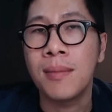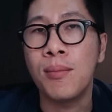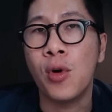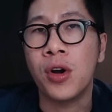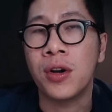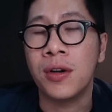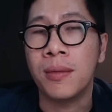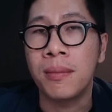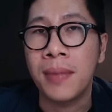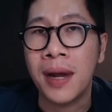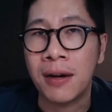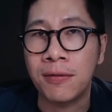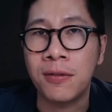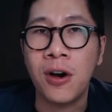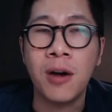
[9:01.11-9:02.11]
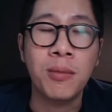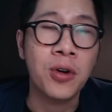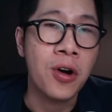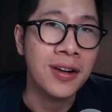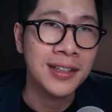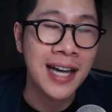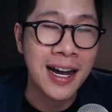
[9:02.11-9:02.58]
บนแพลตฟอร์มขอ
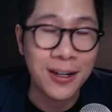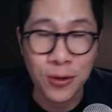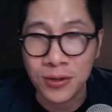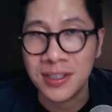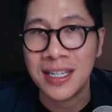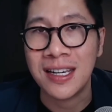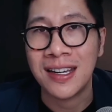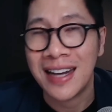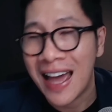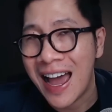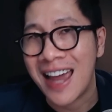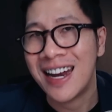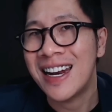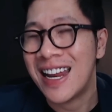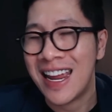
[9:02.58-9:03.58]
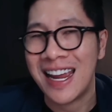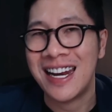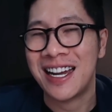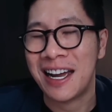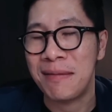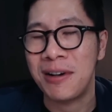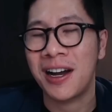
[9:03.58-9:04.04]
งทางโดซี่ได้นั่นเองนะ
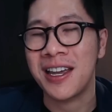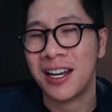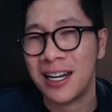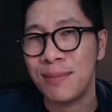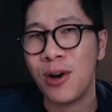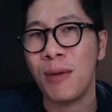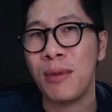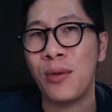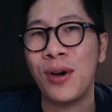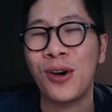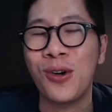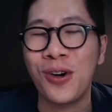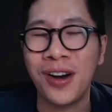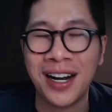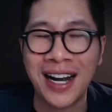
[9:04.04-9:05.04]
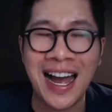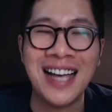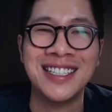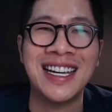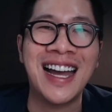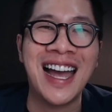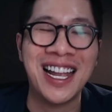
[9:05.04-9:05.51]
ครับแล้วก็อย่าง ที่ บอกไปว่าการ
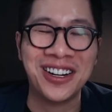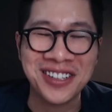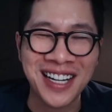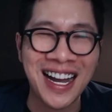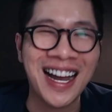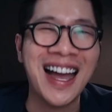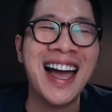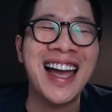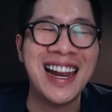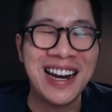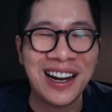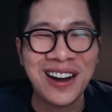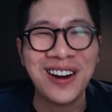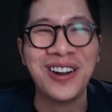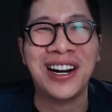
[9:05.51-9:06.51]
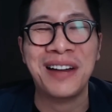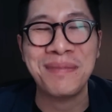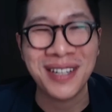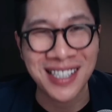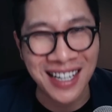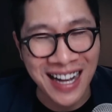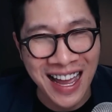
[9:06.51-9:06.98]
ใช้งานค่อนข้างง่าย แล้วก็รองรับภา
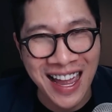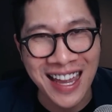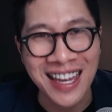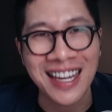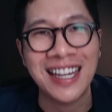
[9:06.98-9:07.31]
ษาไทย